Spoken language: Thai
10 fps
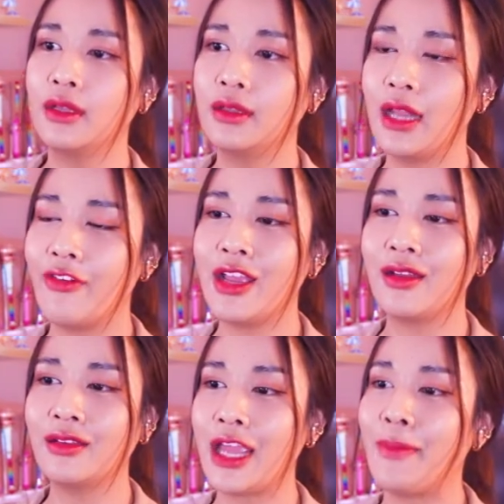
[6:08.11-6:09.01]
แต่เรายัง
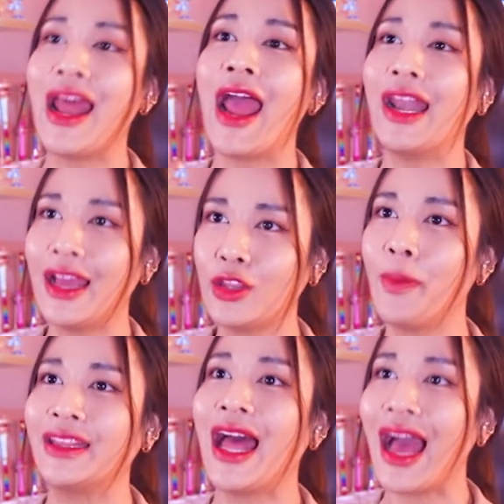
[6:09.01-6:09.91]
ใช้ไม่ได้นะคะต้อ
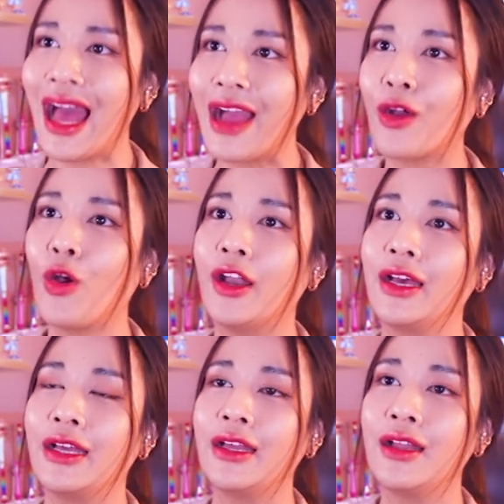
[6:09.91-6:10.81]
งไปตั้งค่าก่อนนะ
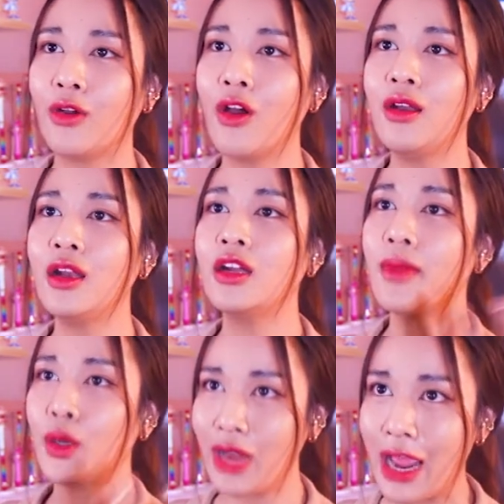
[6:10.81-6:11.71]
คะแล้วก็เลื่อนขึ้น
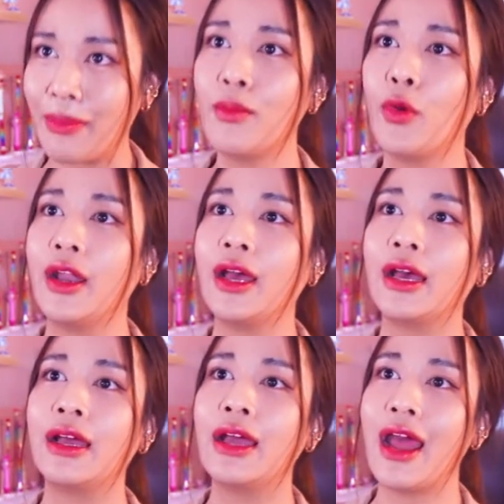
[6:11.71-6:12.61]
มาดูแถบข้างบนนะคะ